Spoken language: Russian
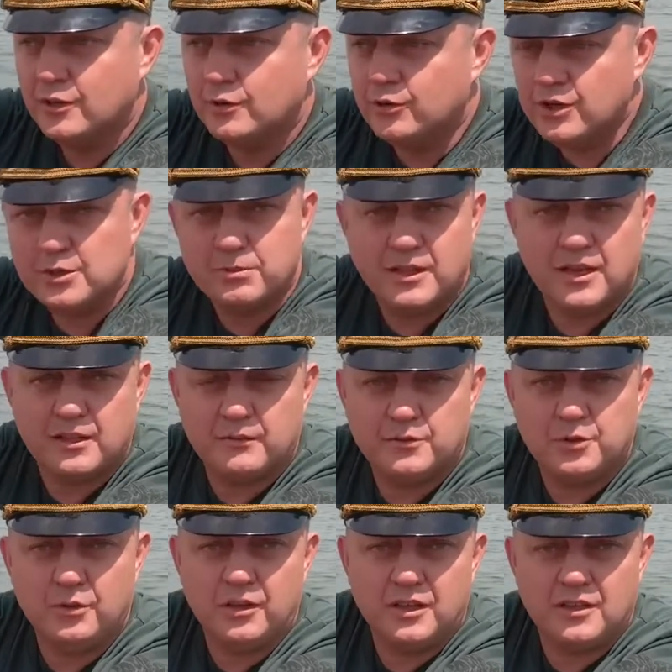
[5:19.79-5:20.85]
Но несмотря на
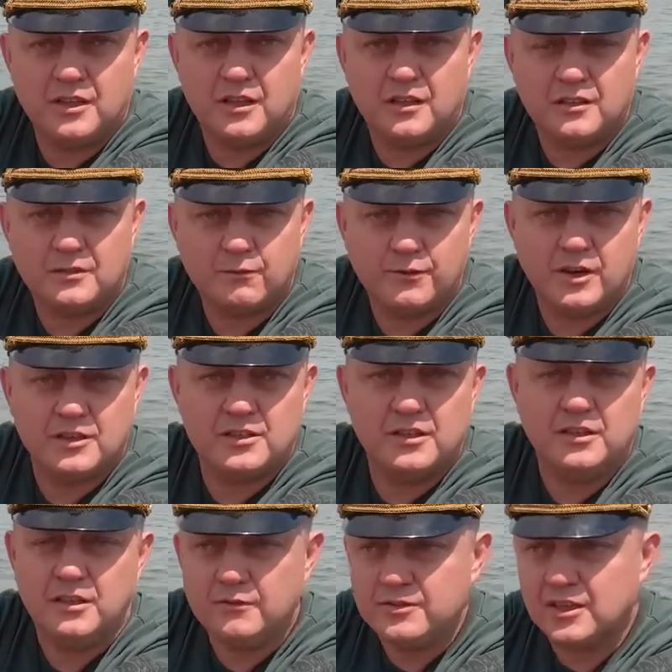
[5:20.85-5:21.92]
все это,
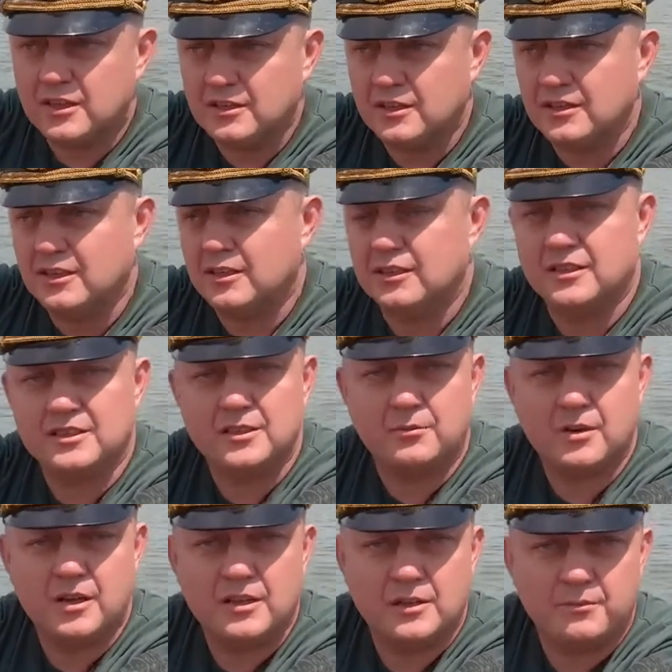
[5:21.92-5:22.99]
фракция и в законодательное
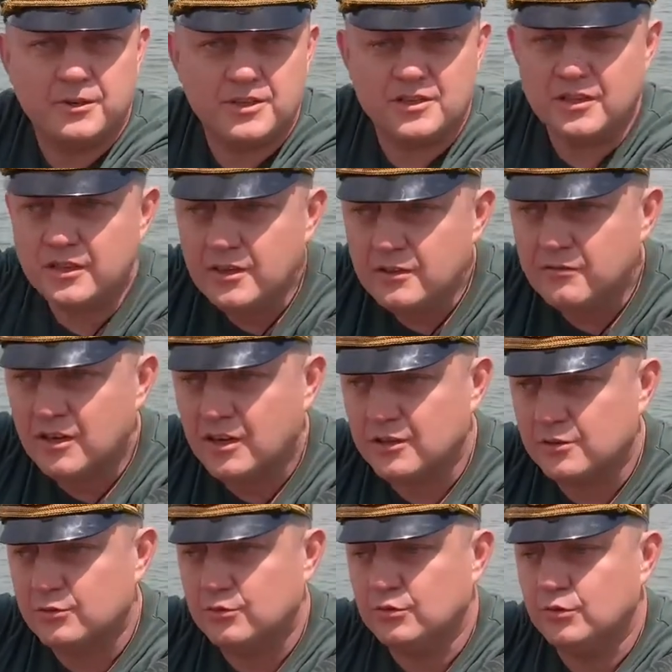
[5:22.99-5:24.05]
собрание пошла, и в
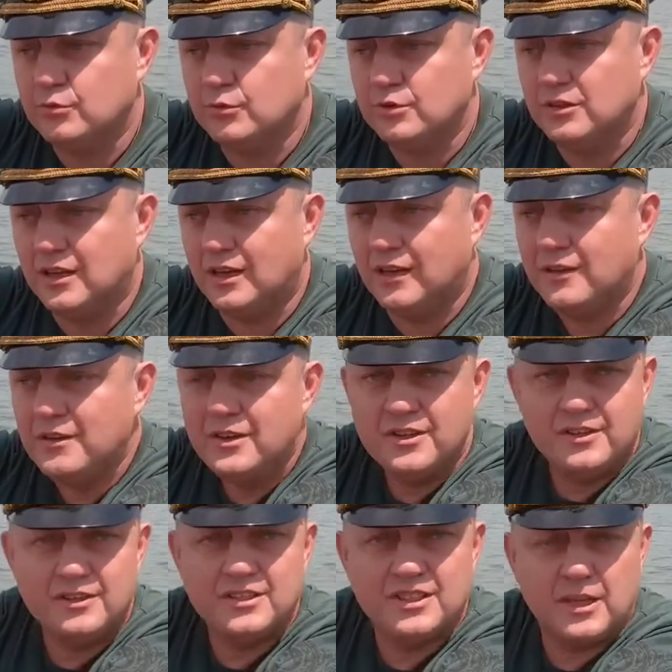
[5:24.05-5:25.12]
городскую думу, да,
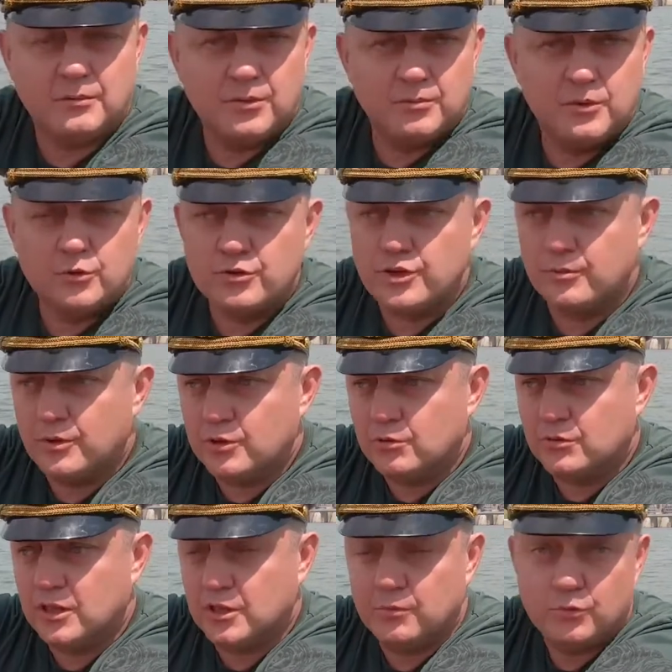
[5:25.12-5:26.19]
не самыми лучшими
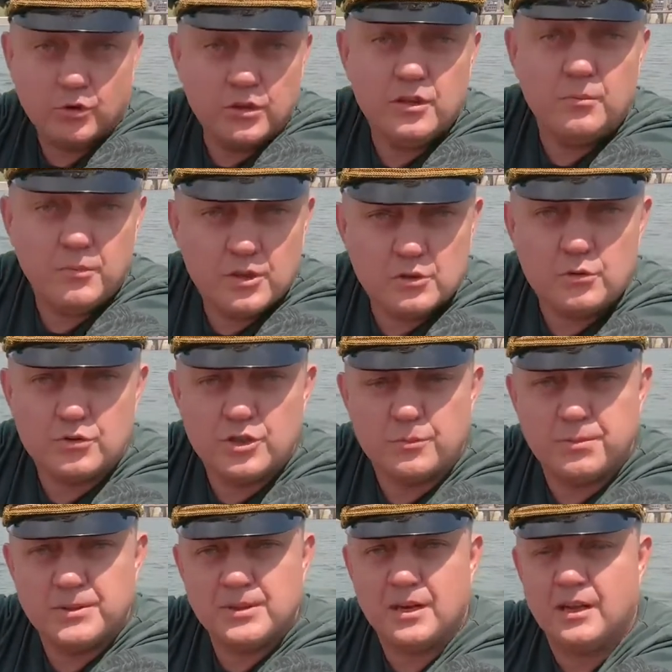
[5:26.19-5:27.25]
результатами, но одними из
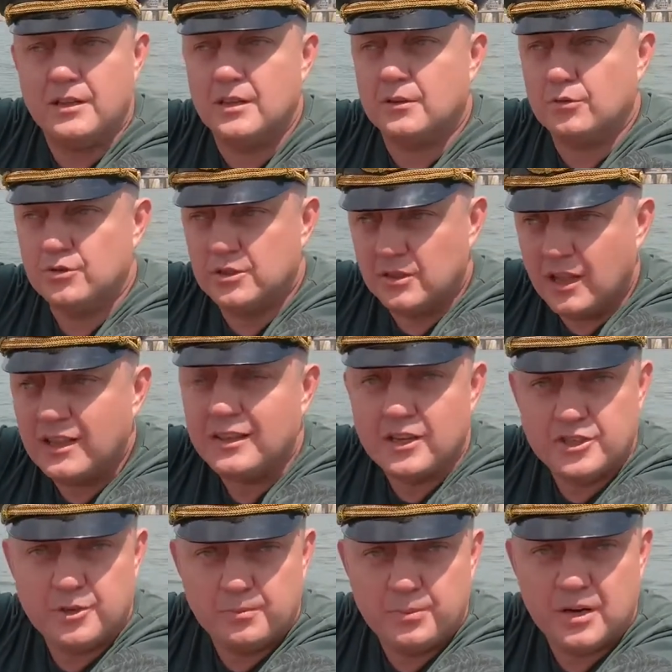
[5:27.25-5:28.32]
лучших по стране, то есть для
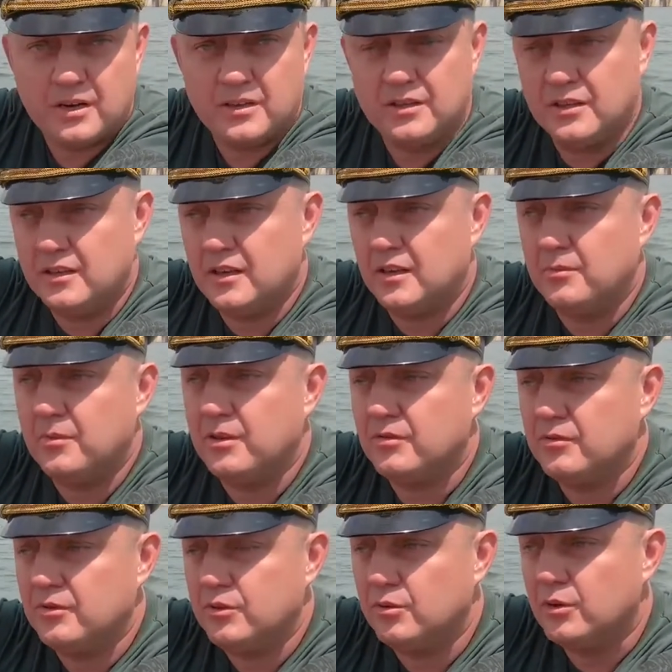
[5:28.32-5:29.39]
нашей партии, я
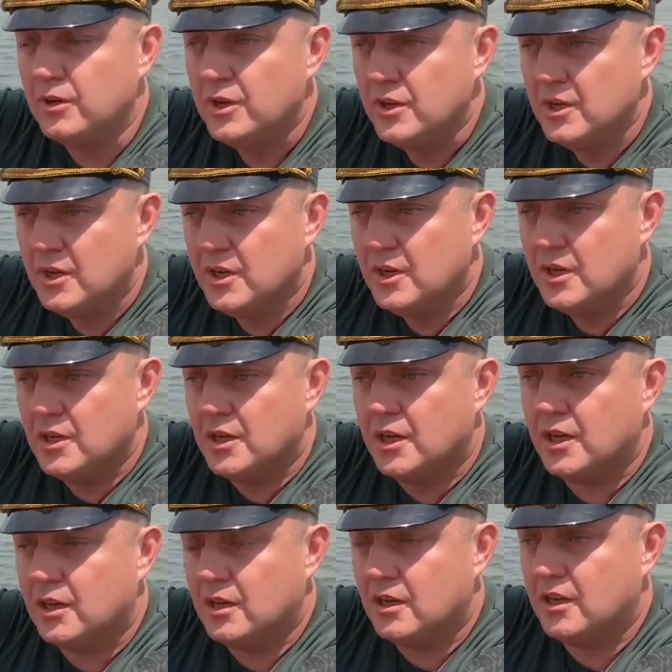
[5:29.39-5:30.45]
имею в виду.
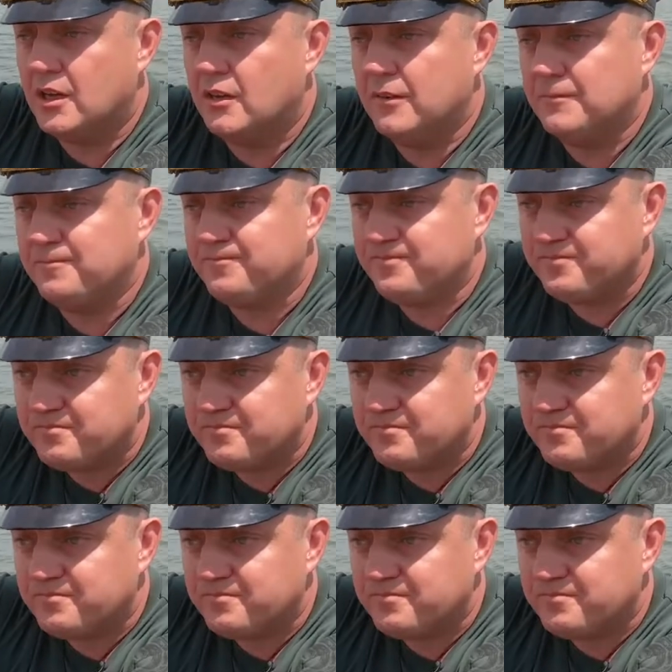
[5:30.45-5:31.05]
А,